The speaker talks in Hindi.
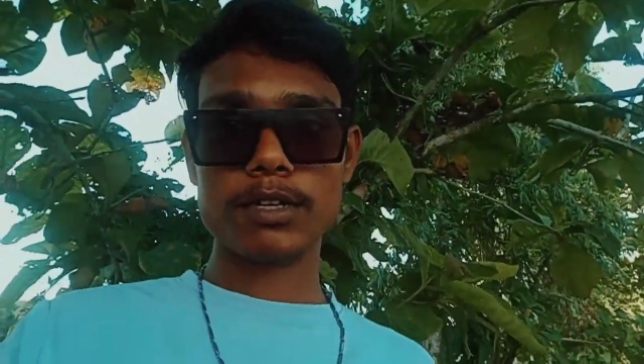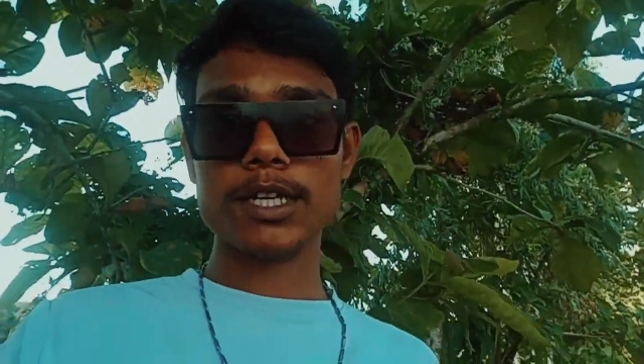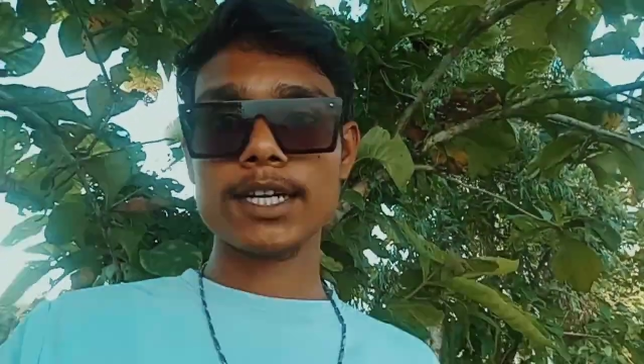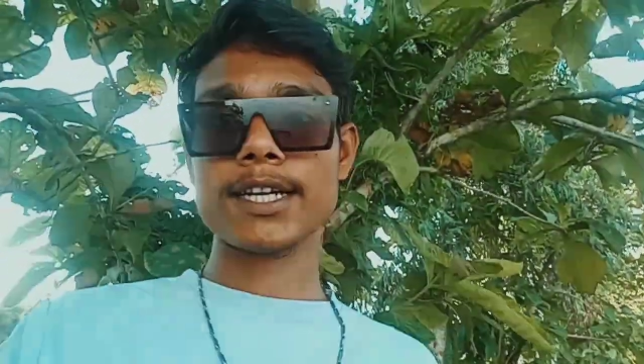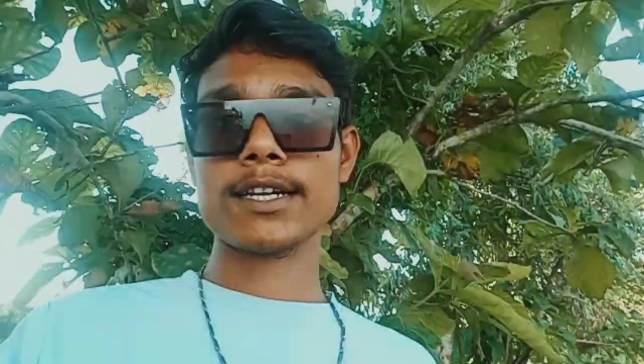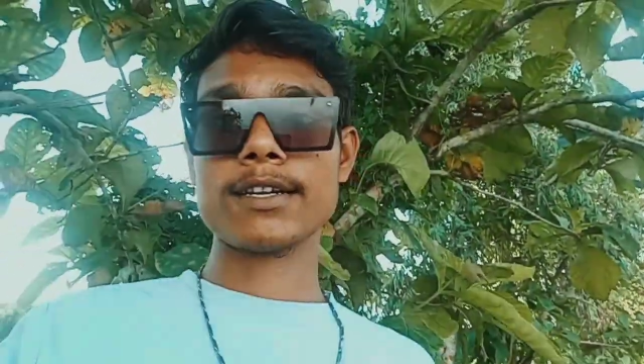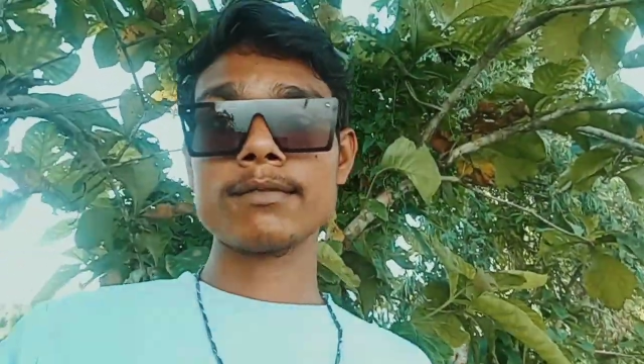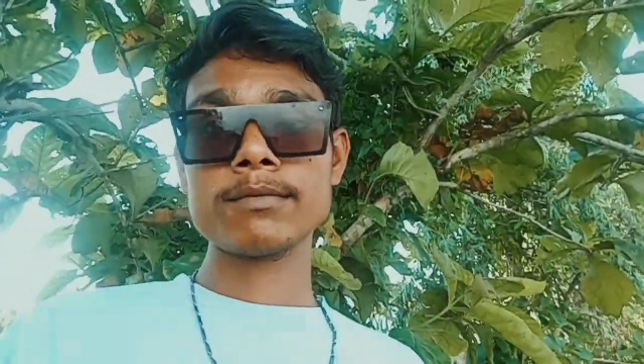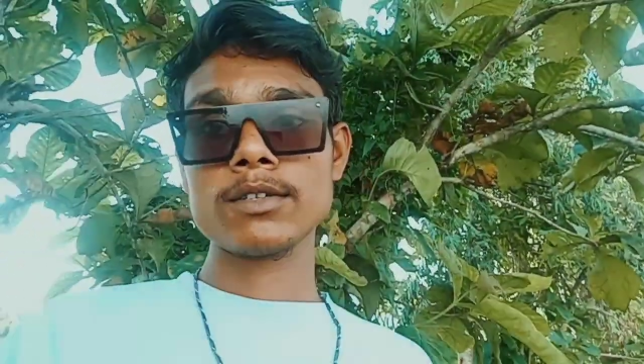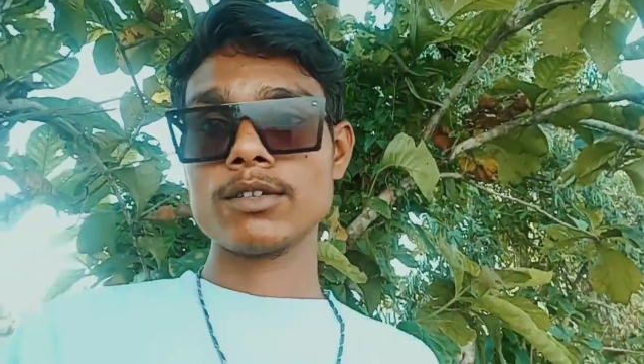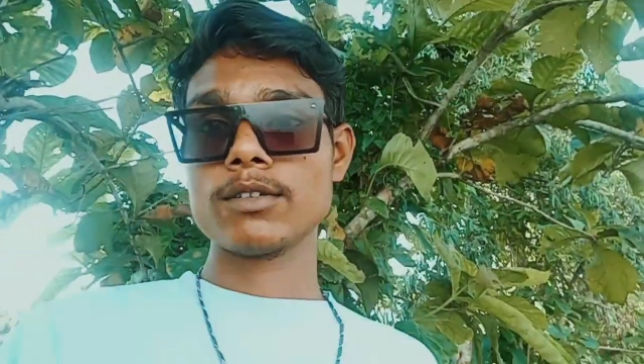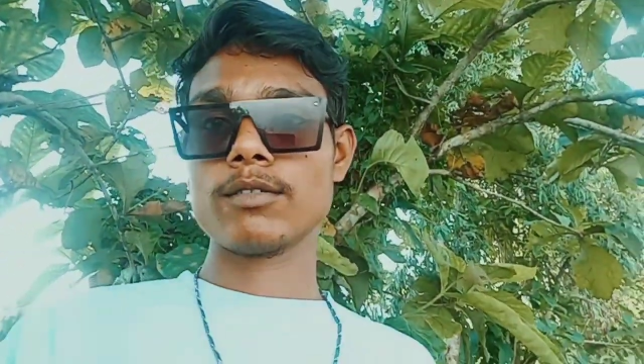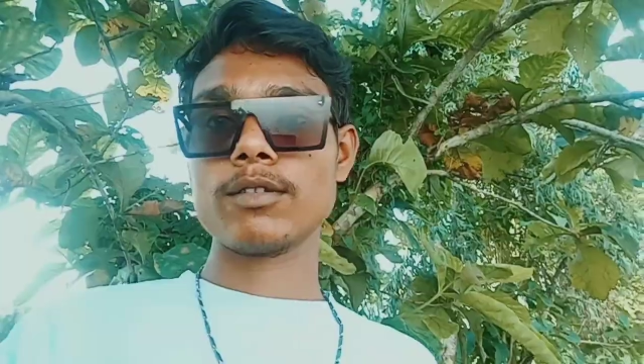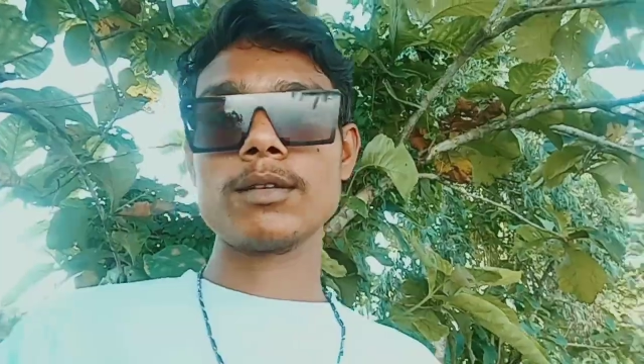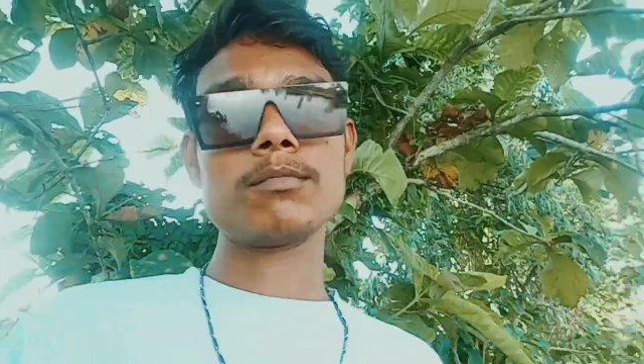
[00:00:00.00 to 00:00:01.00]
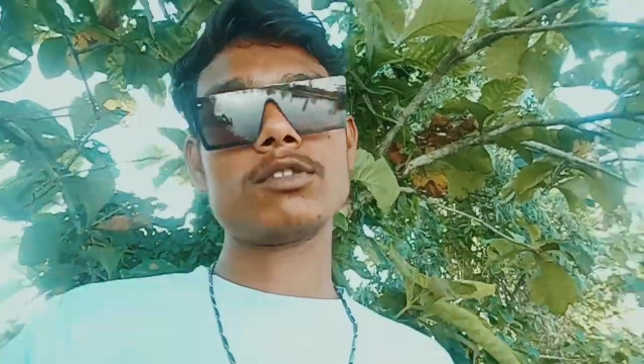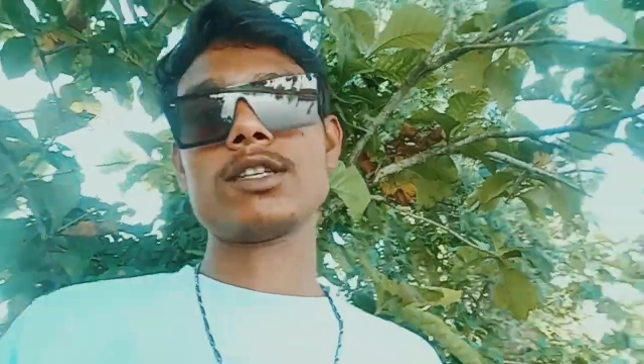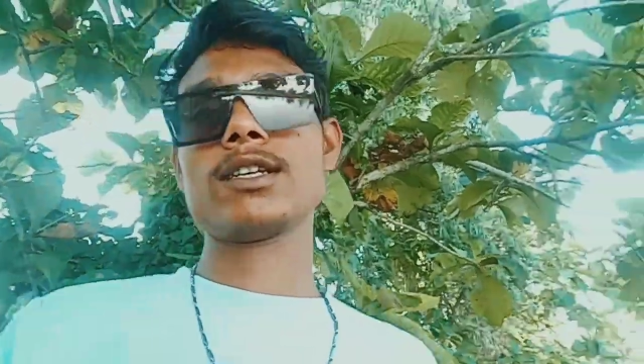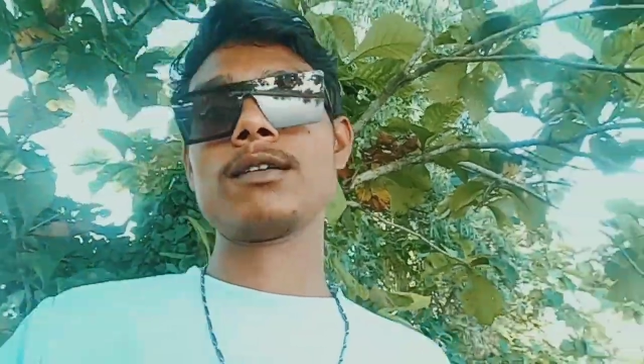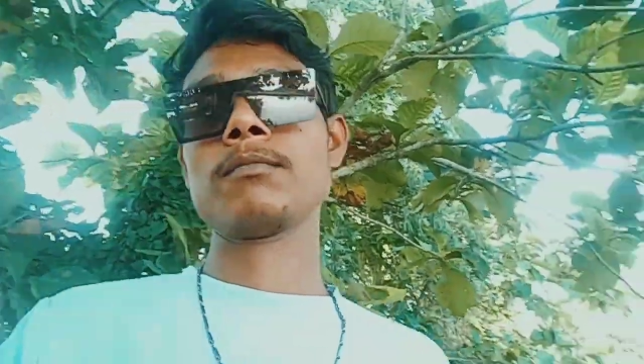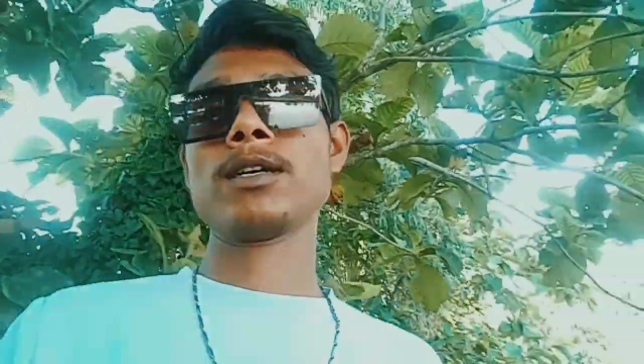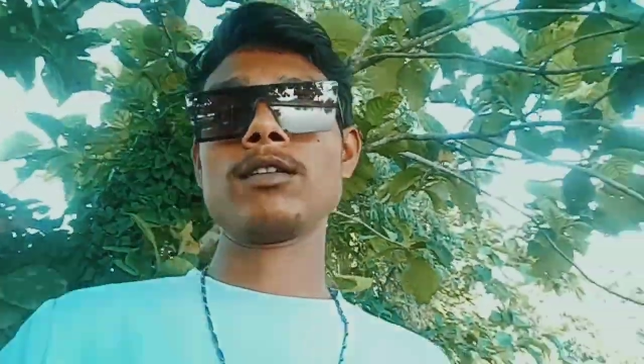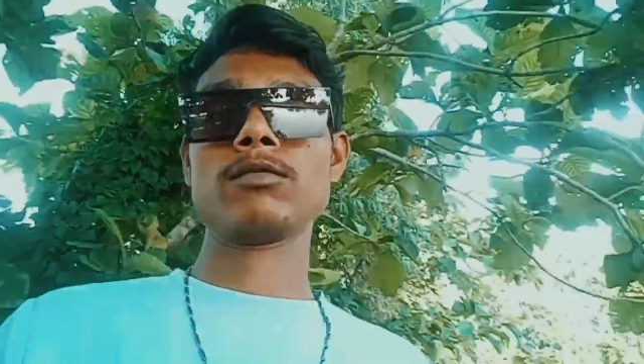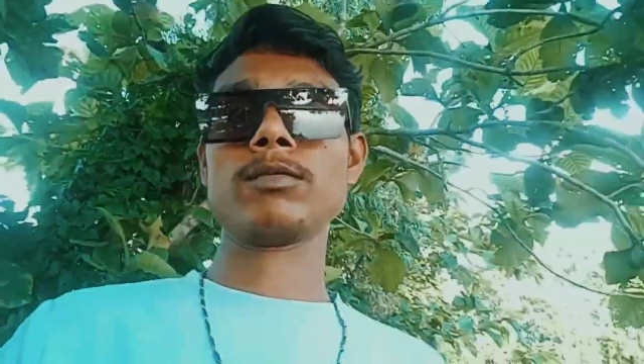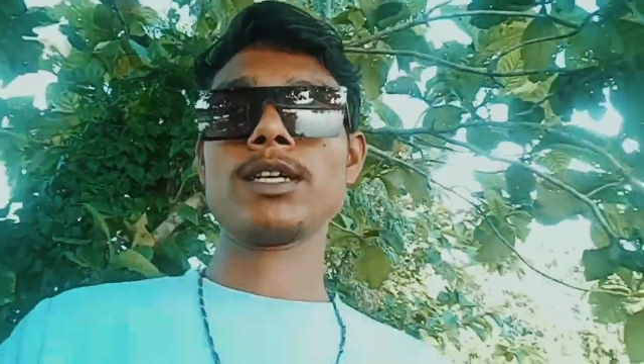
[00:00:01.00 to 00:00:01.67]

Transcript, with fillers: क्या गया उन्हें मुझे नहीं मालूम